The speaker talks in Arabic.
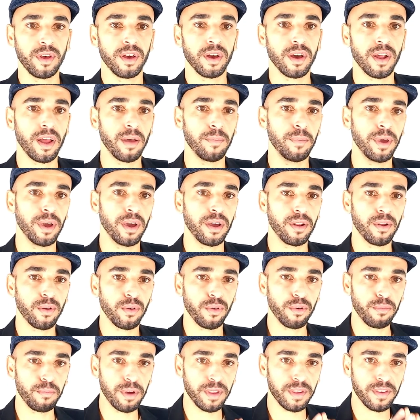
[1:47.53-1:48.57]
رابعا
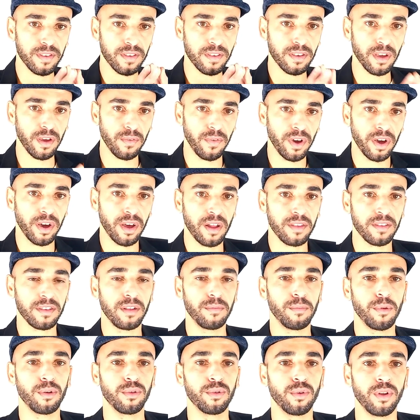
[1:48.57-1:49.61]
قم بتنسيق فقرات
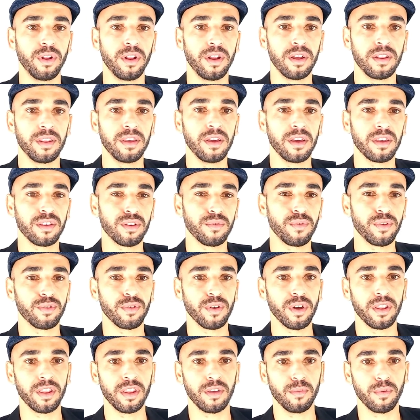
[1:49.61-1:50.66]
الموضوع الذي سوف
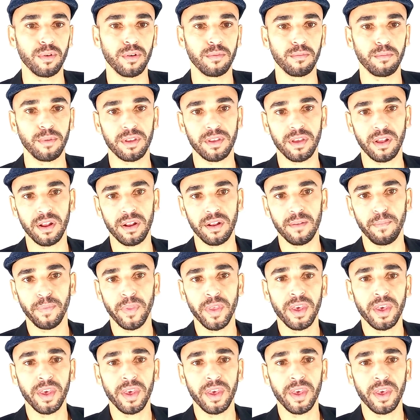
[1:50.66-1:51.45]
تقدمه مثلا